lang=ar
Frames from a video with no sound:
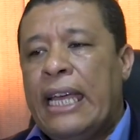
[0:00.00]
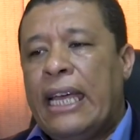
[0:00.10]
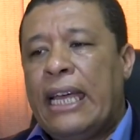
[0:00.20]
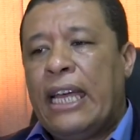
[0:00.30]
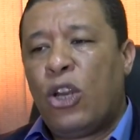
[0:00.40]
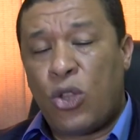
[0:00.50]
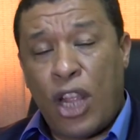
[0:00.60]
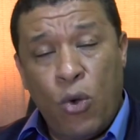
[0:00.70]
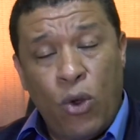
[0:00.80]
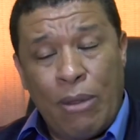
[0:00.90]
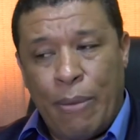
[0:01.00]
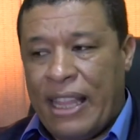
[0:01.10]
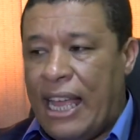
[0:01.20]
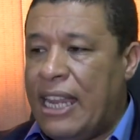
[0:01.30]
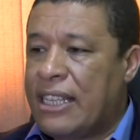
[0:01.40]
آه، النقطه الاولى من طبيعه
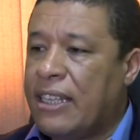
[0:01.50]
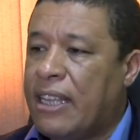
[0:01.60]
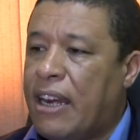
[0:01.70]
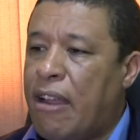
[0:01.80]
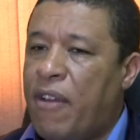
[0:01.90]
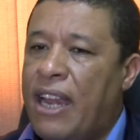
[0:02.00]
الحال اللي ذكرنا فيها